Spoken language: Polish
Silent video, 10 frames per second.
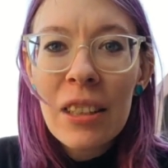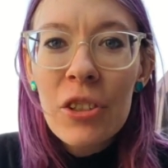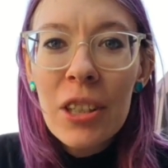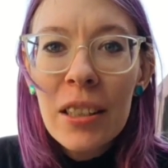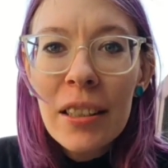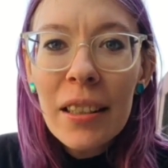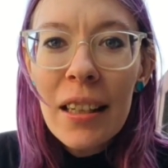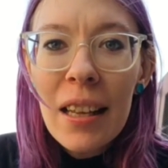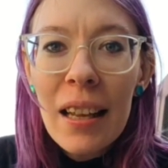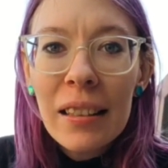Czyli
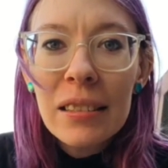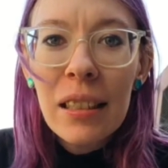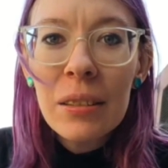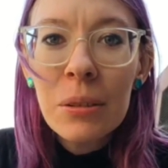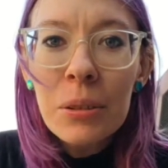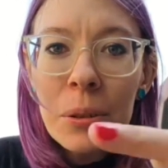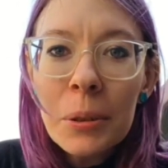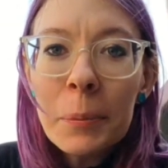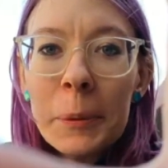ile lat na YouTube,